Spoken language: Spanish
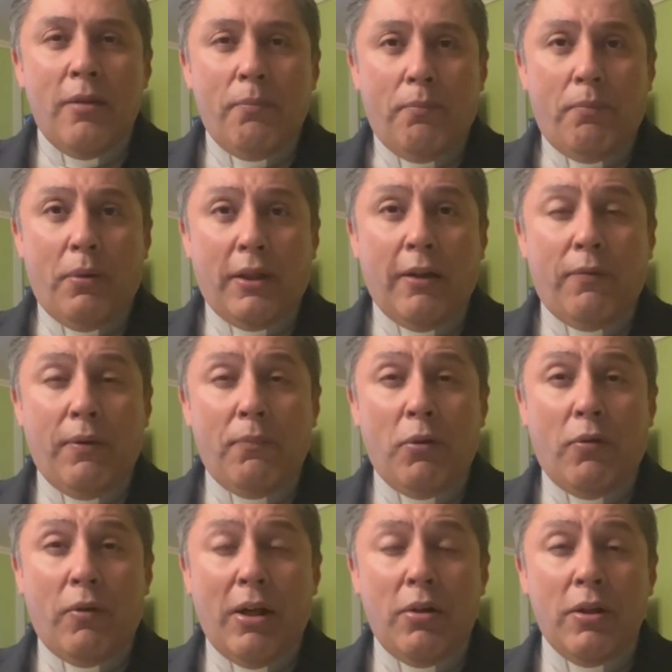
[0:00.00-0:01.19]
porque fue
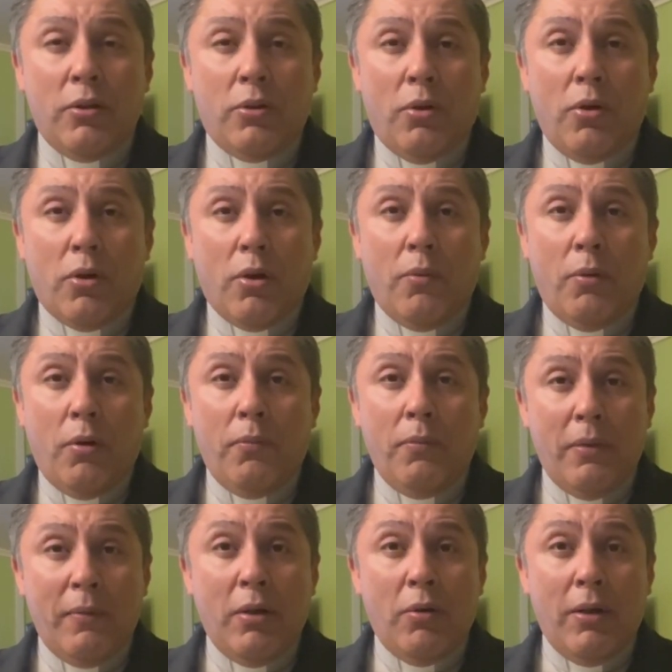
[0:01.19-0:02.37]
probado en todo como hombre,
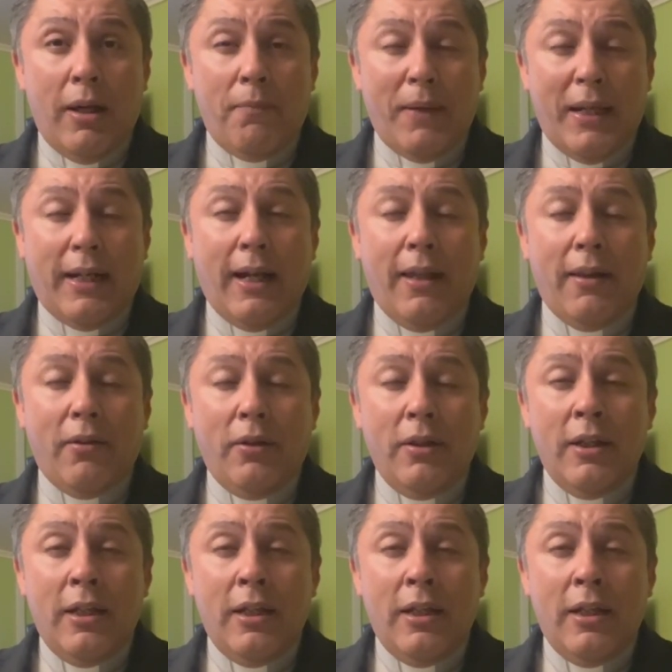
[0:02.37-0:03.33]
menos en el pecado,